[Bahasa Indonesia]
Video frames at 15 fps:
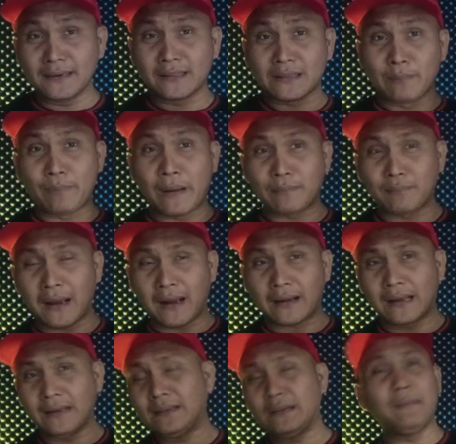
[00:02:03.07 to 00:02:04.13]
di tempat
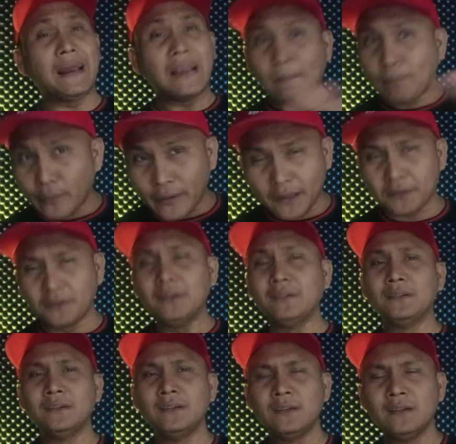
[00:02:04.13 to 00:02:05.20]
makan, dimanapun itu,
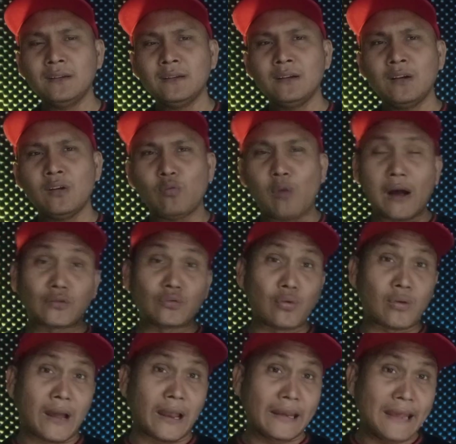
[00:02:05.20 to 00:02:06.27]
waktu
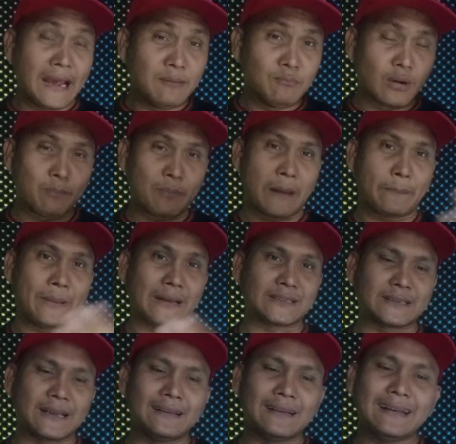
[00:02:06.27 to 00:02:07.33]
kalian
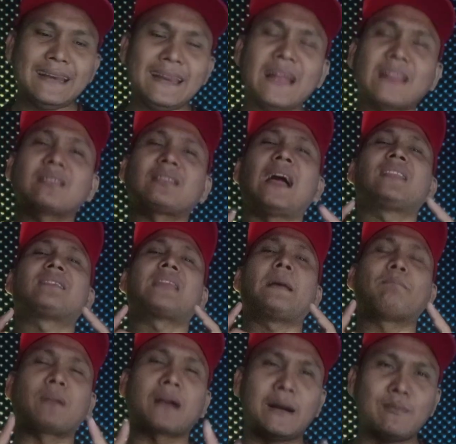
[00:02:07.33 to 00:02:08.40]
berpapasan, dia
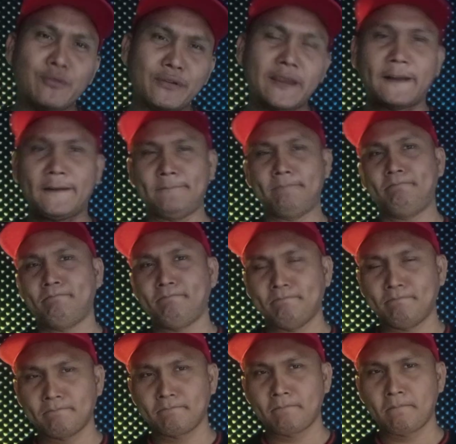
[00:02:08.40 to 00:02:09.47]
tatap kamunya.
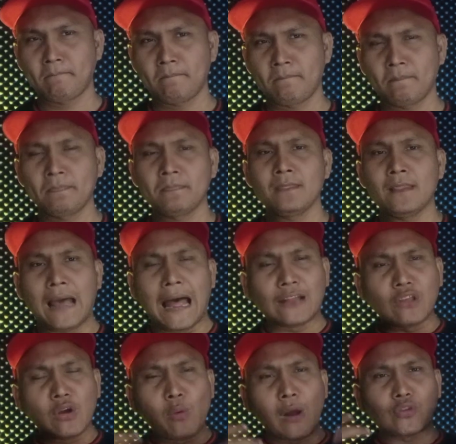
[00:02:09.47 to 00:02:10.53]

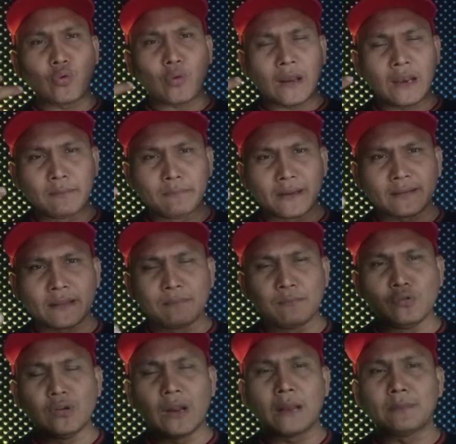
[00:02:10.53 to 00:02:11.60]
Atau waktu kalian
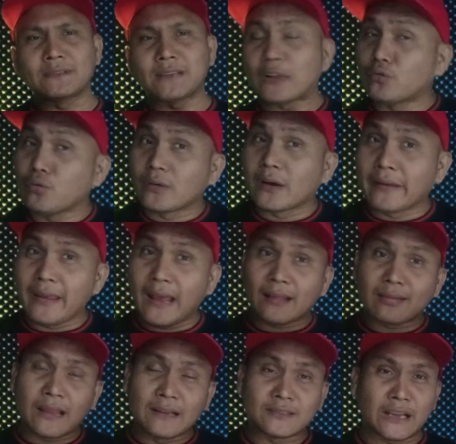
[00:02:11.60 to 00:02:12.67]
bertemu dalam satu
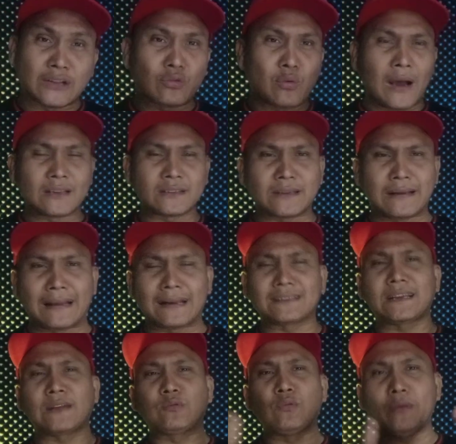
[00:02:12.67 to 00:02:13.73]
kegiatan, satu acara,
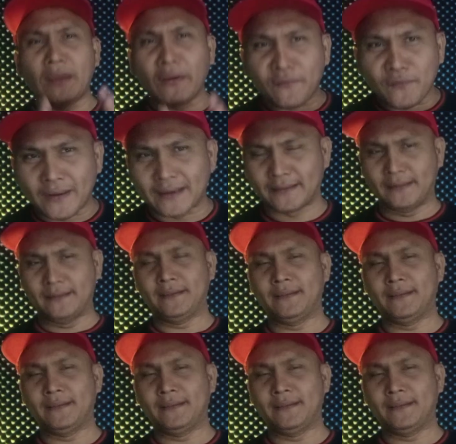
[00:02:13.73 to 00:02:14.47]
satu event.